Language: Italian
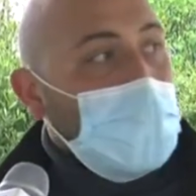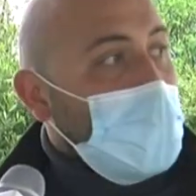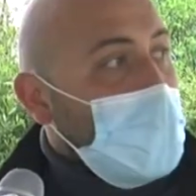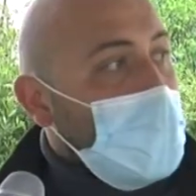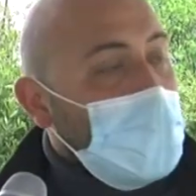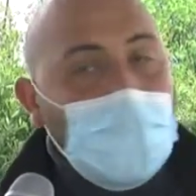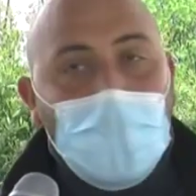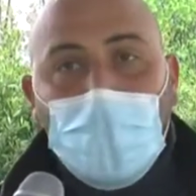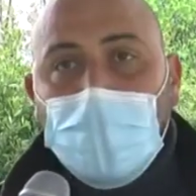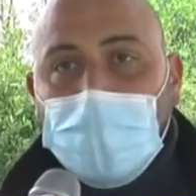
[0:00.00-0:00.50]

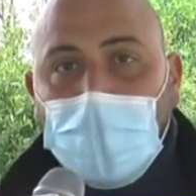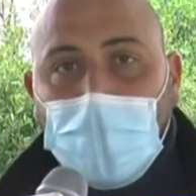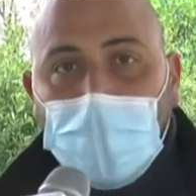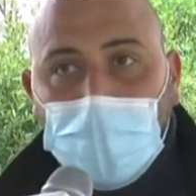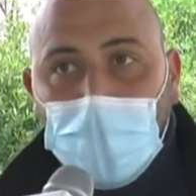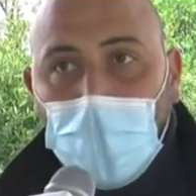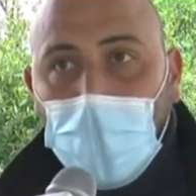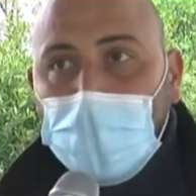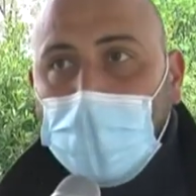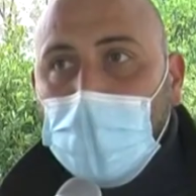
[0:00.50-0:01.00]
Qui in questa
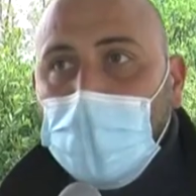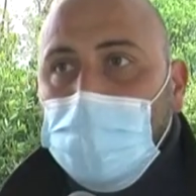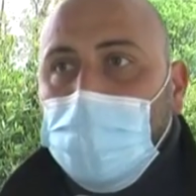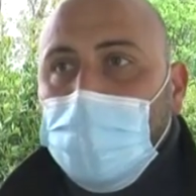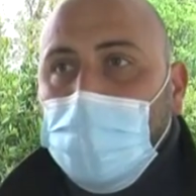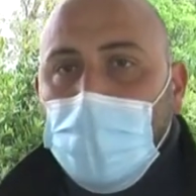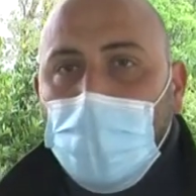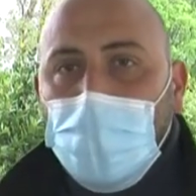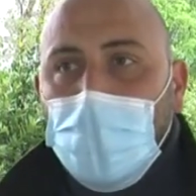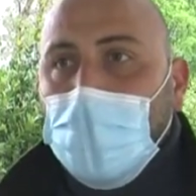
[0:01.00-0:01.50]
zona, a
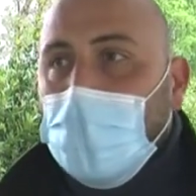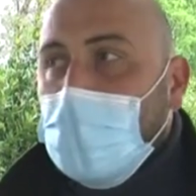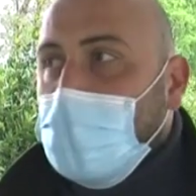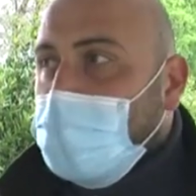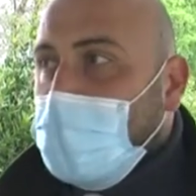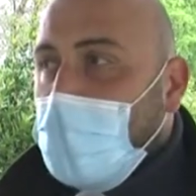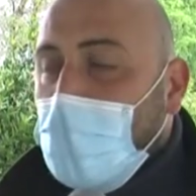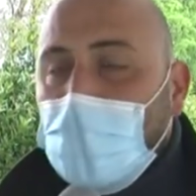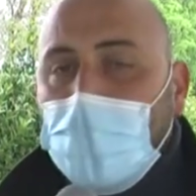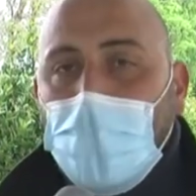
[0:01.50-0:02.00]
eh,
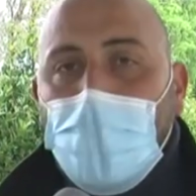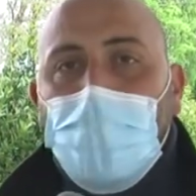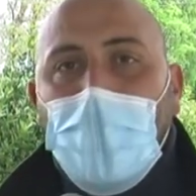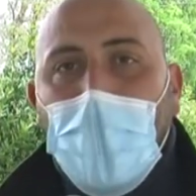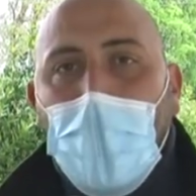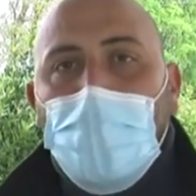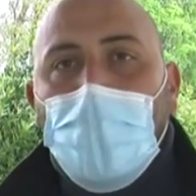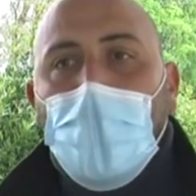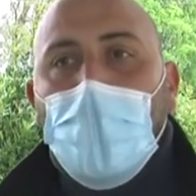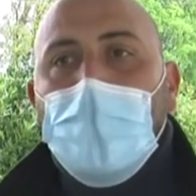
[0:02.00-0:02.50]
Fiocchi,
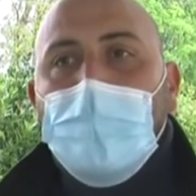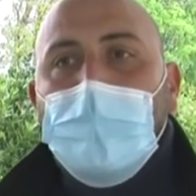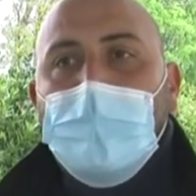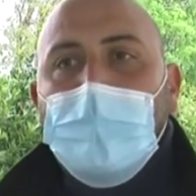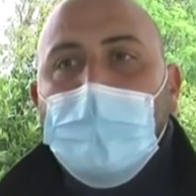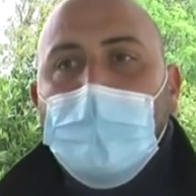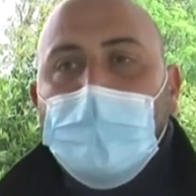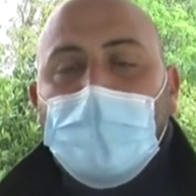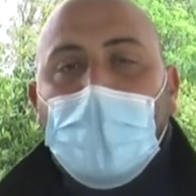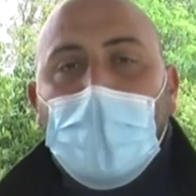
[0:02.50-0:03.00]
abbiamo
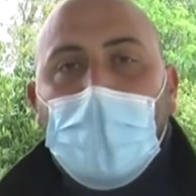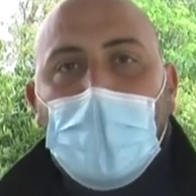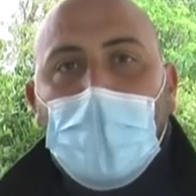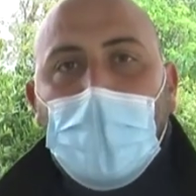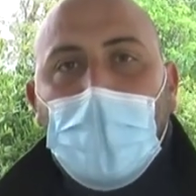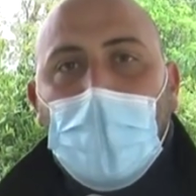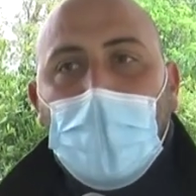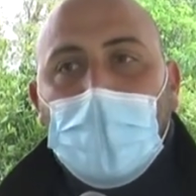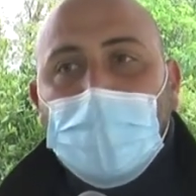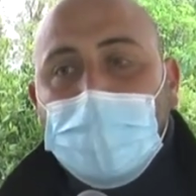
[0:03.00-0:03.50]

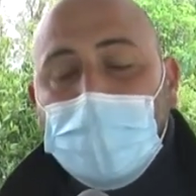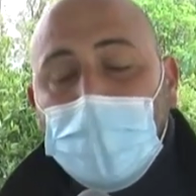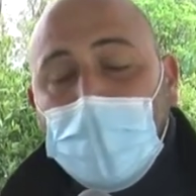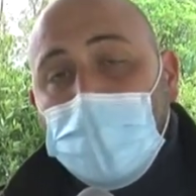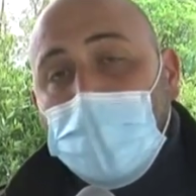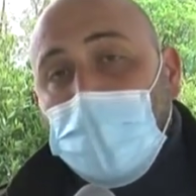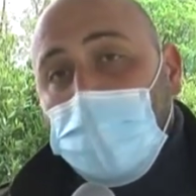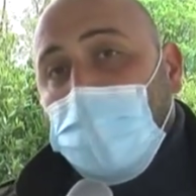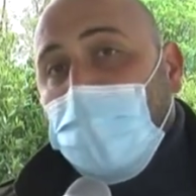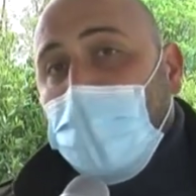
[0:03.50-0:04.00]
delle
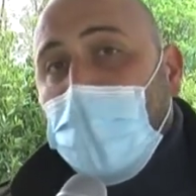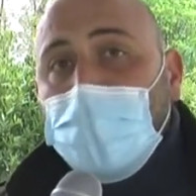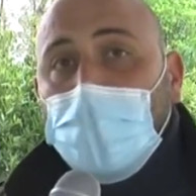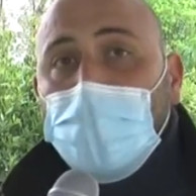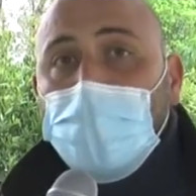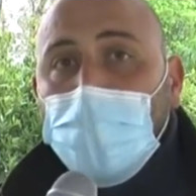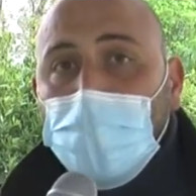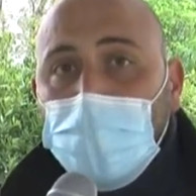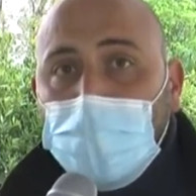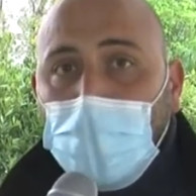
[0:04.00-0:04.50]
aziende annoverate
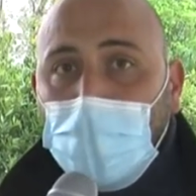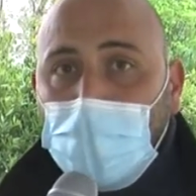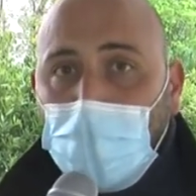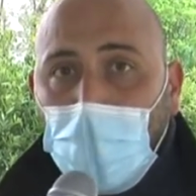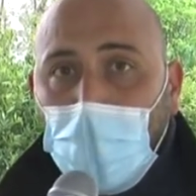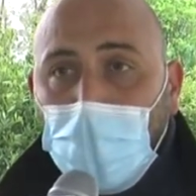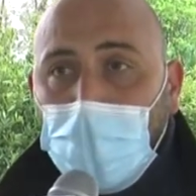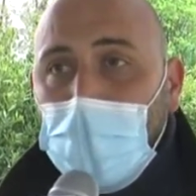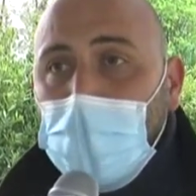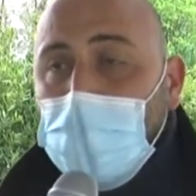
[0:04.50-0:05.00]
in tutta
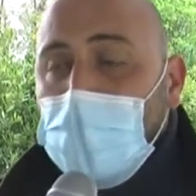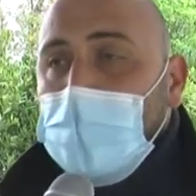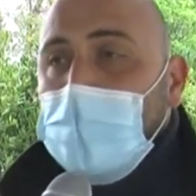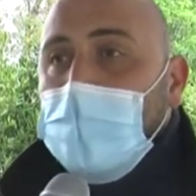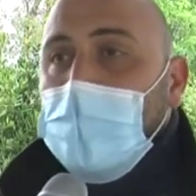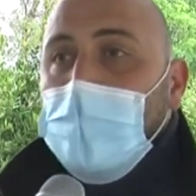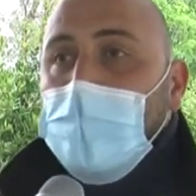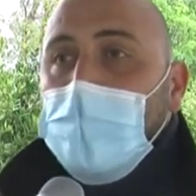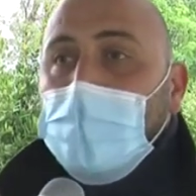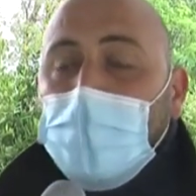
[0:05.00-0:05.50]
Europa
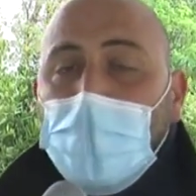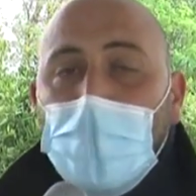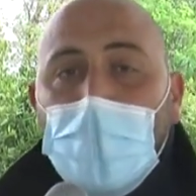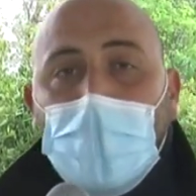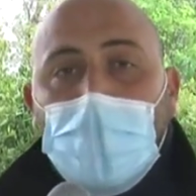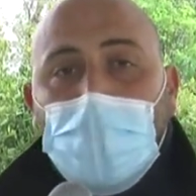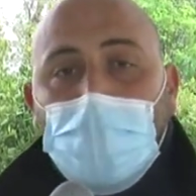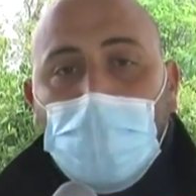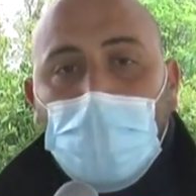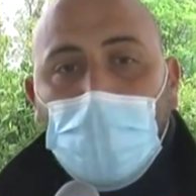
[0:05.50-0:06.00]

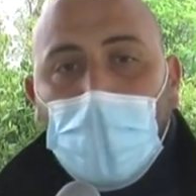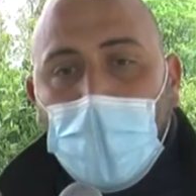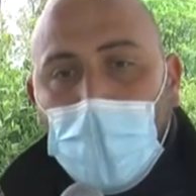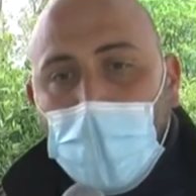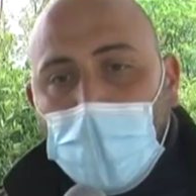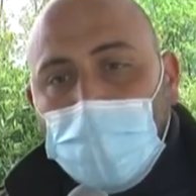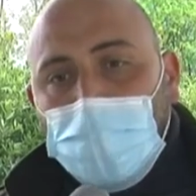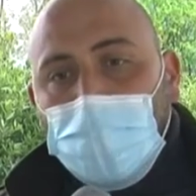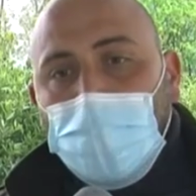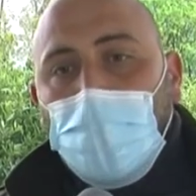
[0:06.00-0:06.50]
che eh,
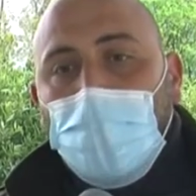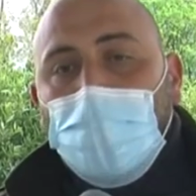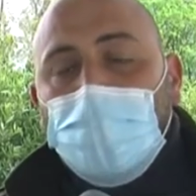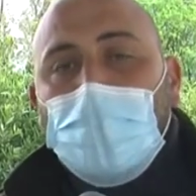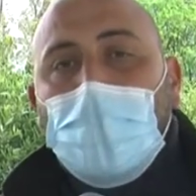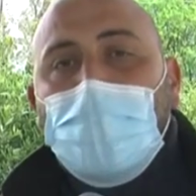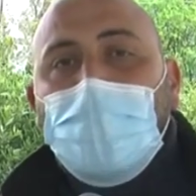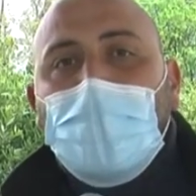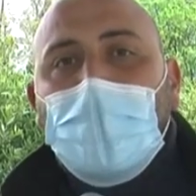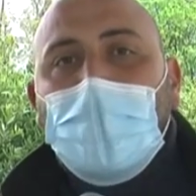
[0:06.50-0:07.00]
hanno
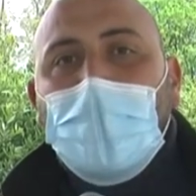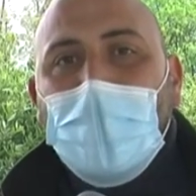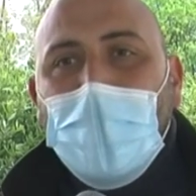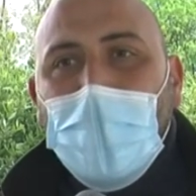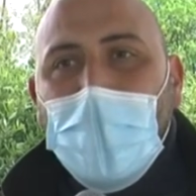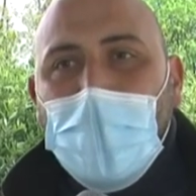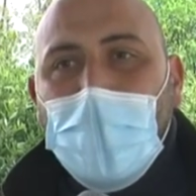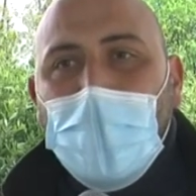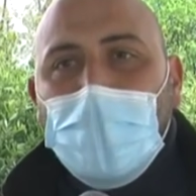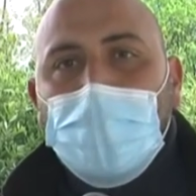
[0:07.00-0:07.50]
una
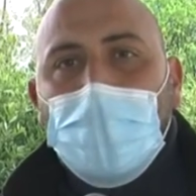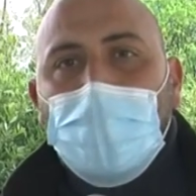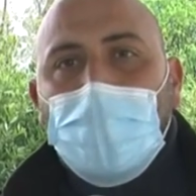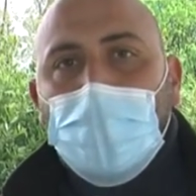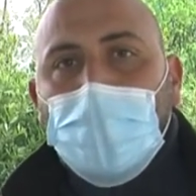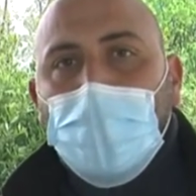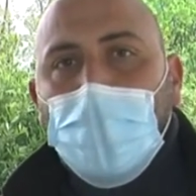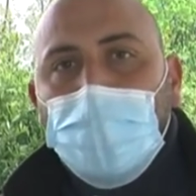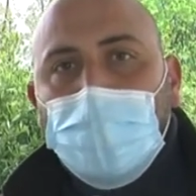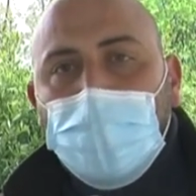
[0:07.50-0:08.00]
filiera di
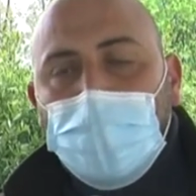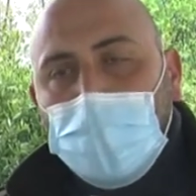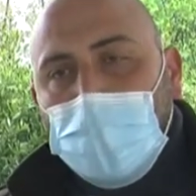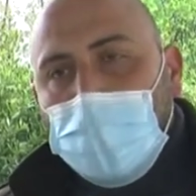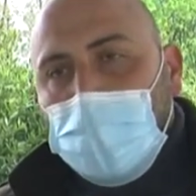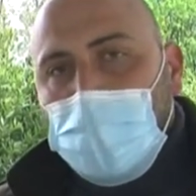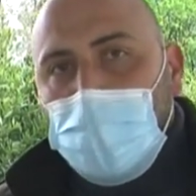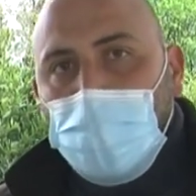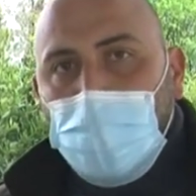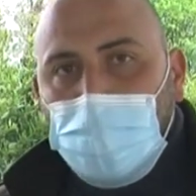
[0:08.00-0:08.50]

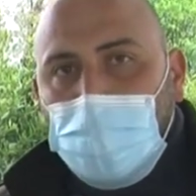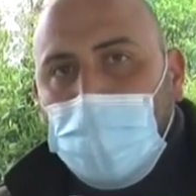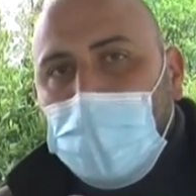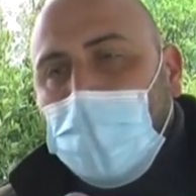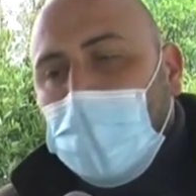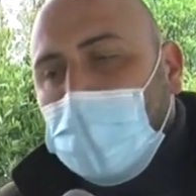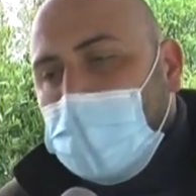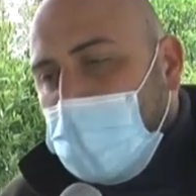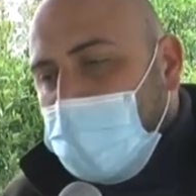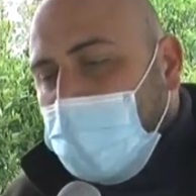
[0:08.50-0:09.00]
prodotti
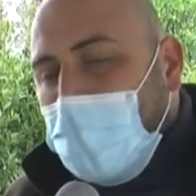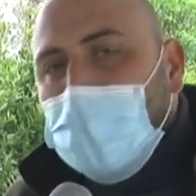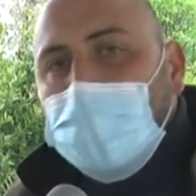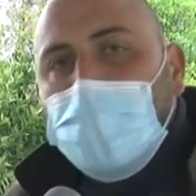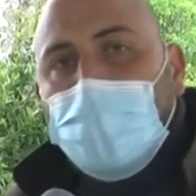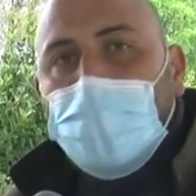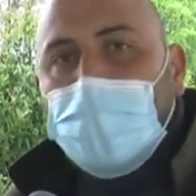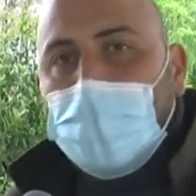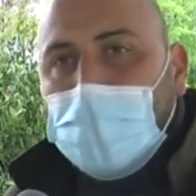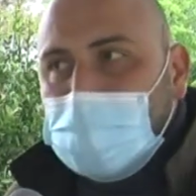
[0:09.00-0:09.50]
unica, che
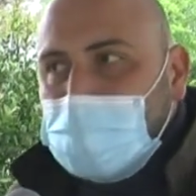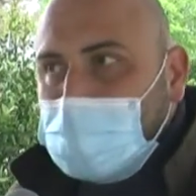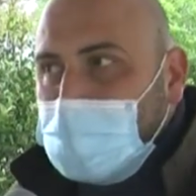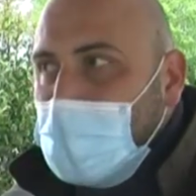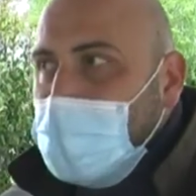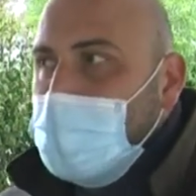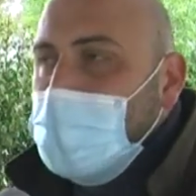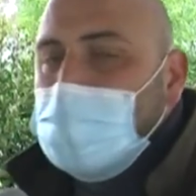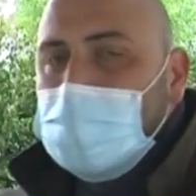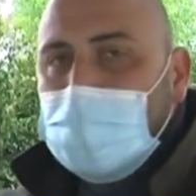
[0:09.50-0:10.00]
partono dal
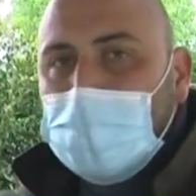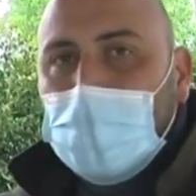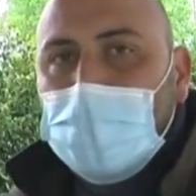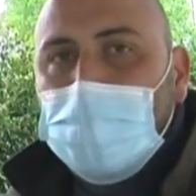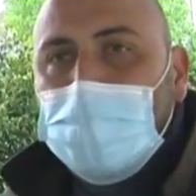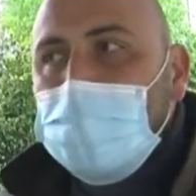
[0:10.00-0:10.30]
seme. Sì, dal